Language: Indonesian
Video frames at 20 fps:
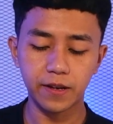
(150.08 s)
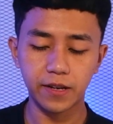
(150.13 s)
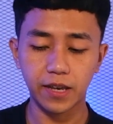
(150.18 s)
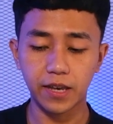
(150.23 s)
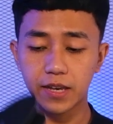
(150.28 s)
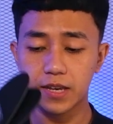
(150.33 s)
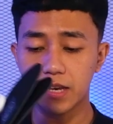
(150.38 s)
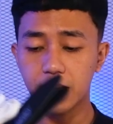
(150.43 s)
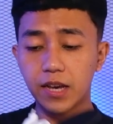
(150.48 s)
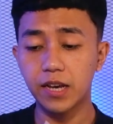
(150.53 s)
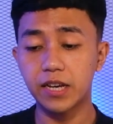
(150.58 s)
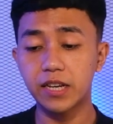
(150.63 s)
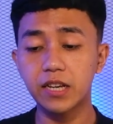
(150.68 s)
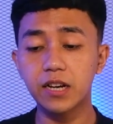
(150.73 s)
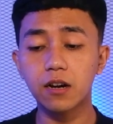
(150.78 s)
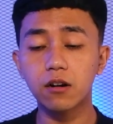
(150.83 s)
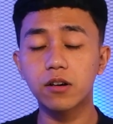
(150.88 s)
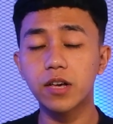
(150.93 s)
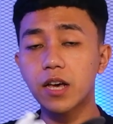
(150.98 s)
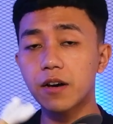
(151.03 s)
Oke, okay. ini
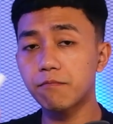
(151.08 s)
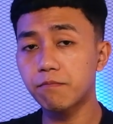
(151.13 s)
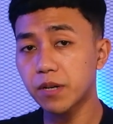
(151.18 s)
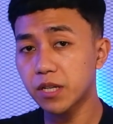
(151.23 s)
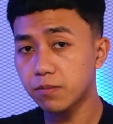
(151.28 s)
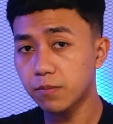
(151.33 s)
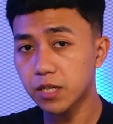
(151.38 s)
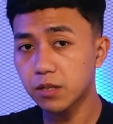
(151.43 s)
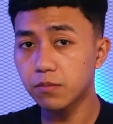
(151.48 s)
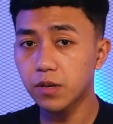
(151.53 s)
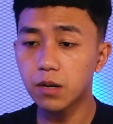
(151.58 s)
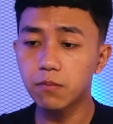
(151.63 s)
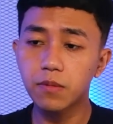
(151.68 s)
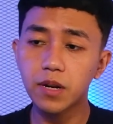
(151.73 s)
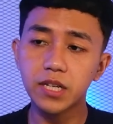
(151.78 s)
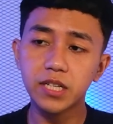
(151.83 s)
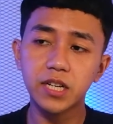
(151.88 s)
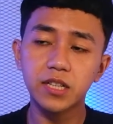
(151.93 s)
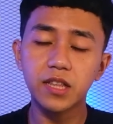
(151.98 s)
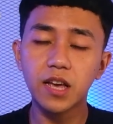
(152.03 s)
kalau yang Prisma 19
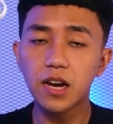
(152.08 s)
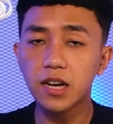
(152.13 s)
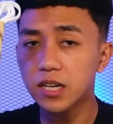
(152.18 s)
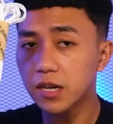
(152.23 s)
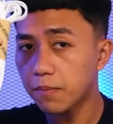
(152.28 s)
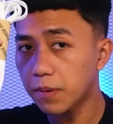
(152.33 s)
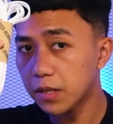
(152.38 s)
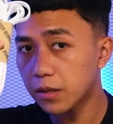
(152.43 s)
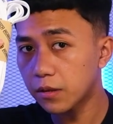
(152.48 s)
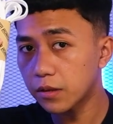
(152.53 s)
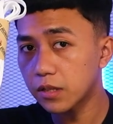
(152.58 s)
nanti akan dapat